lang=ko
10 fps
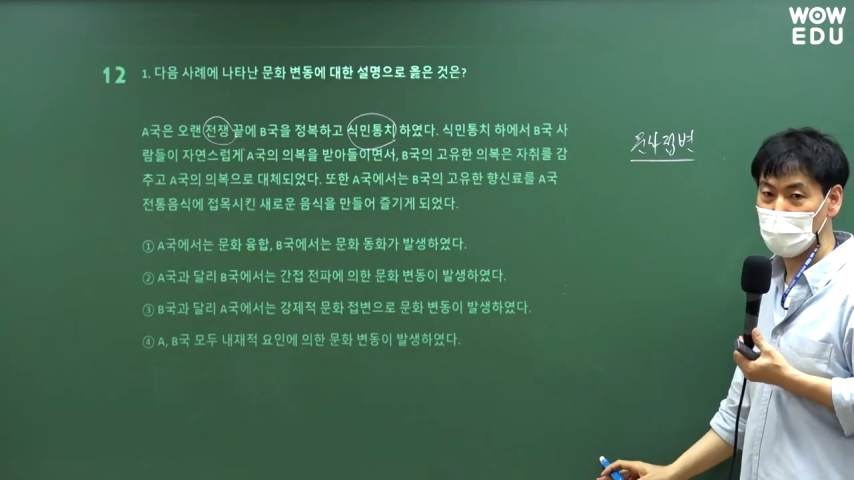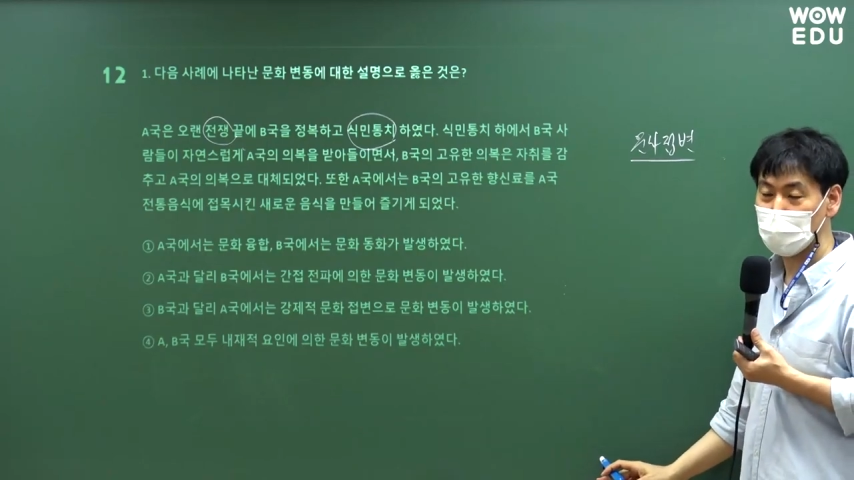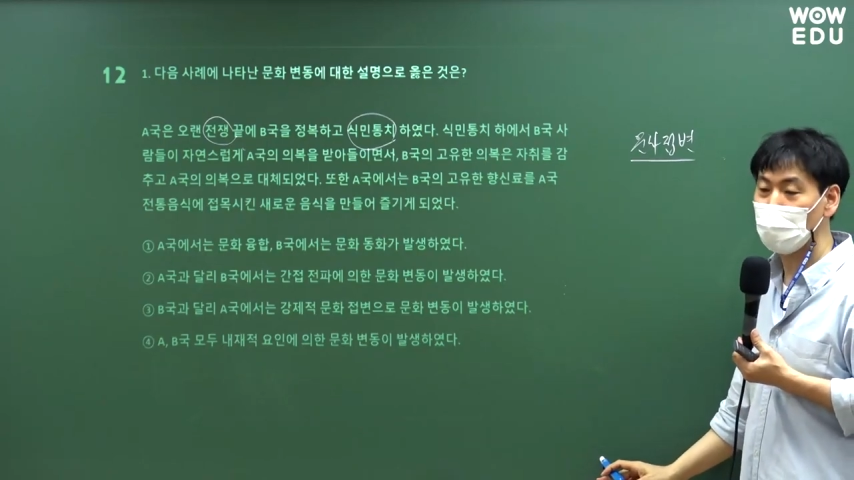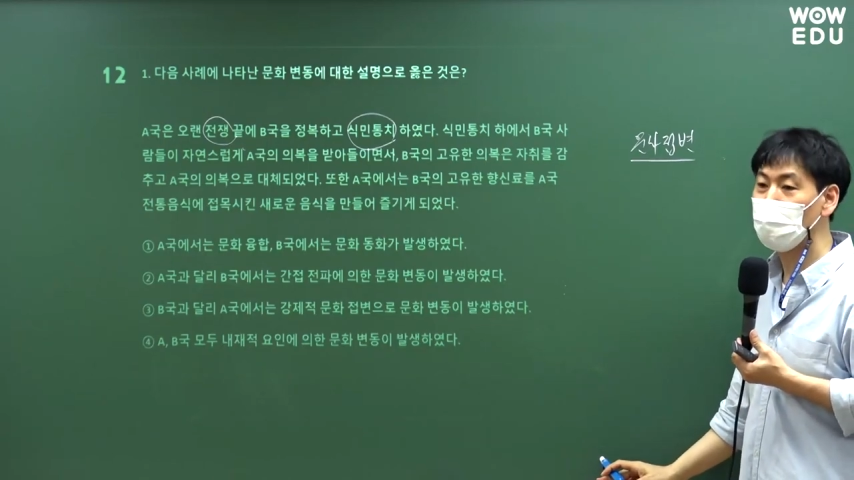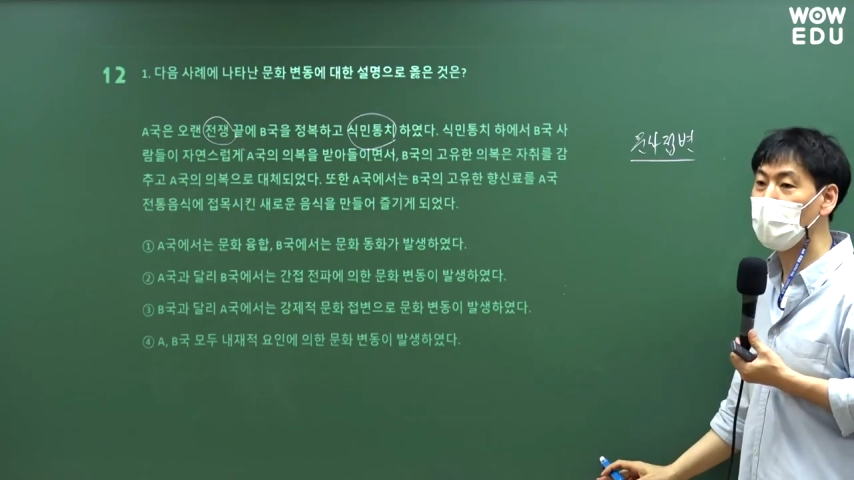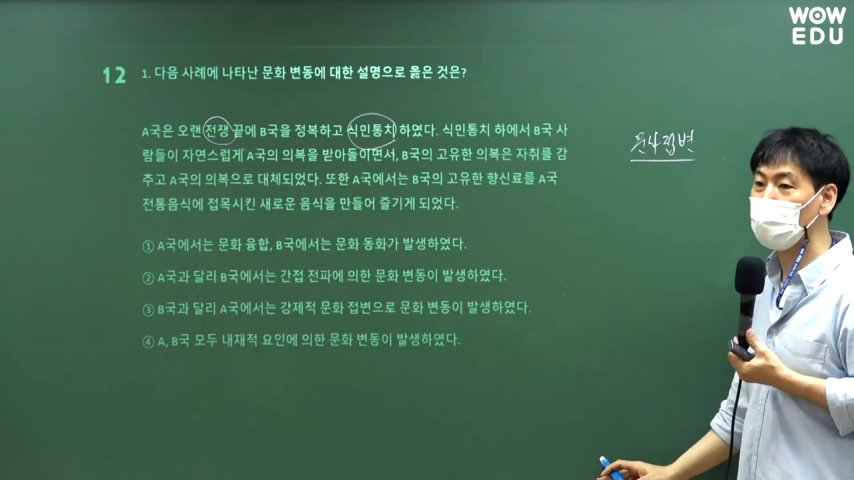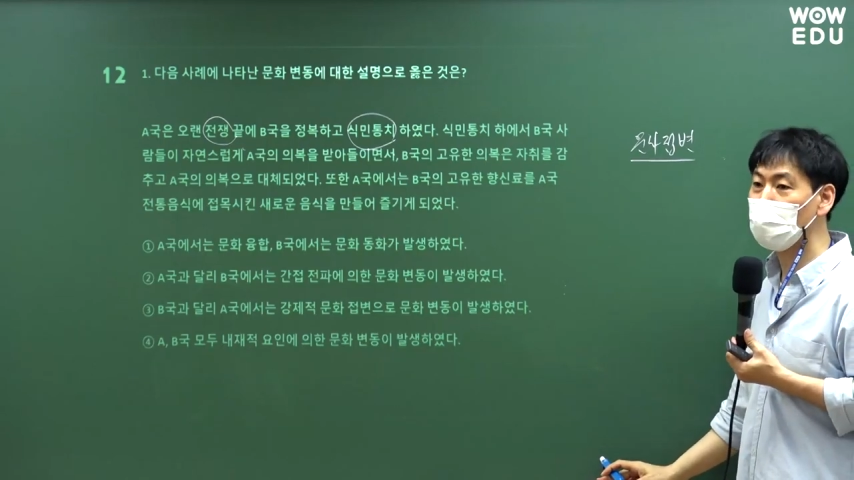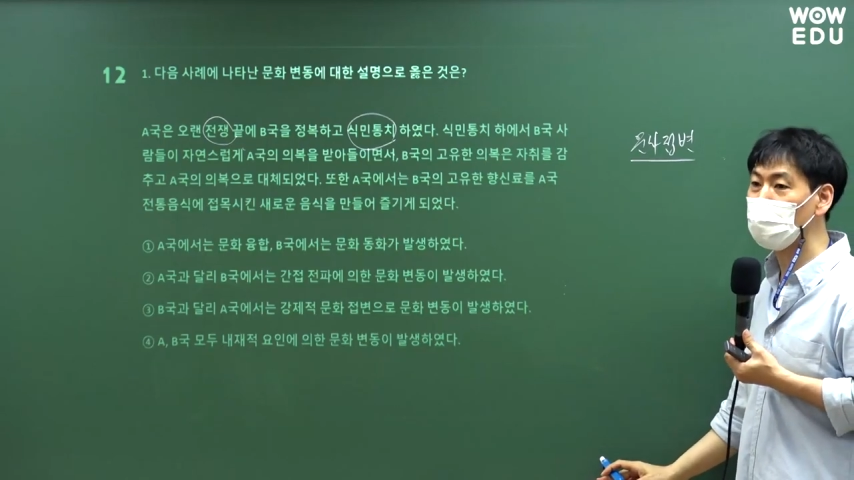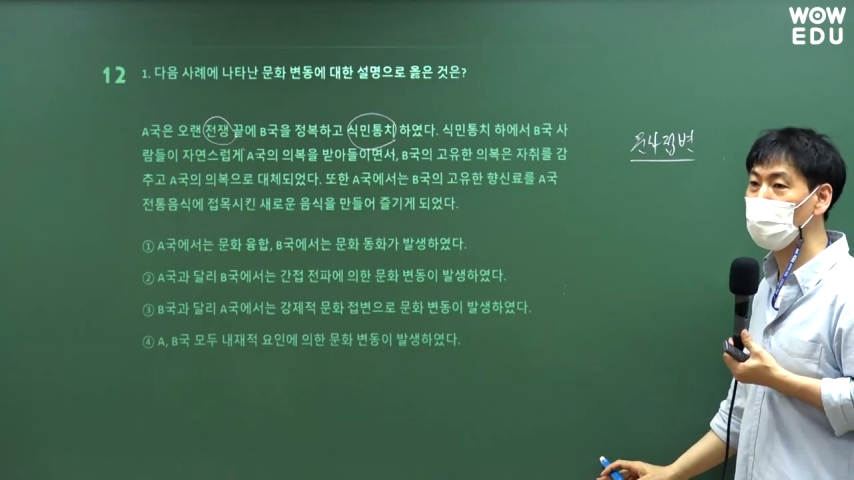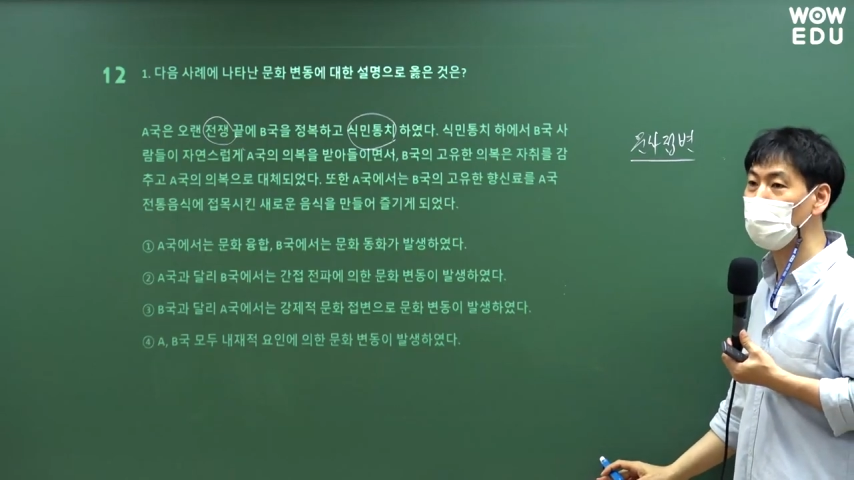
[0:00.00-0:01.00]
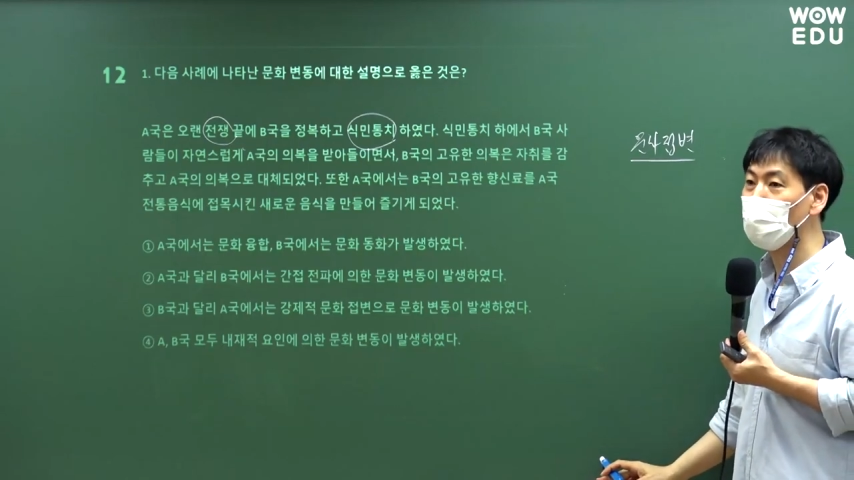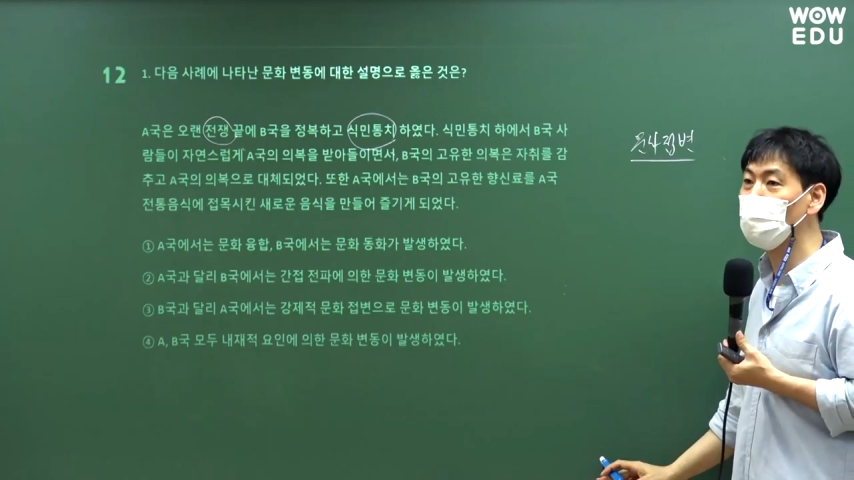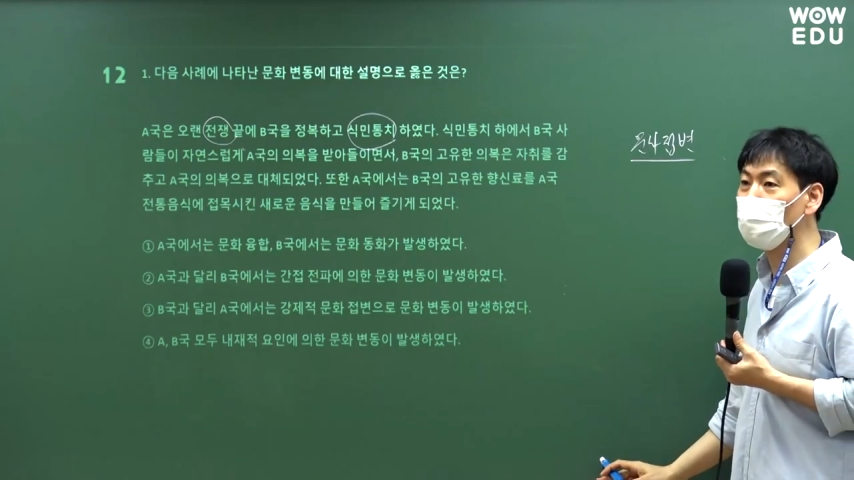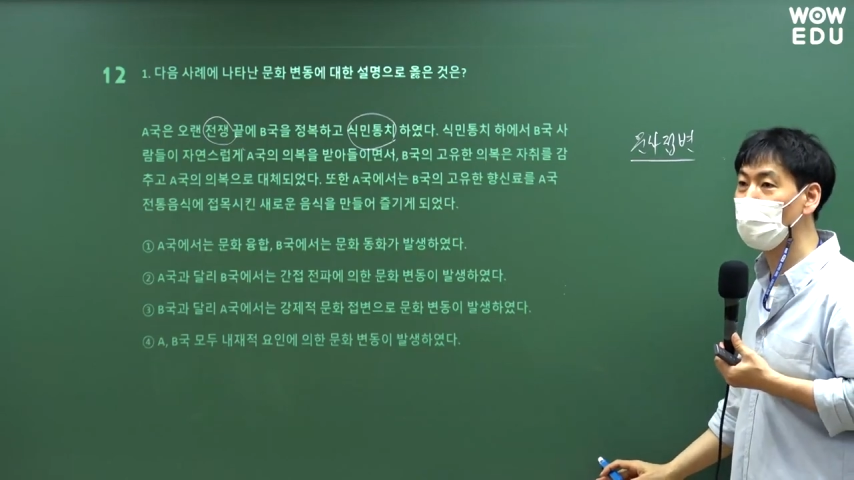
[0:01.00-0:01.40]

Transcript: 전파가 될 수 있는 모든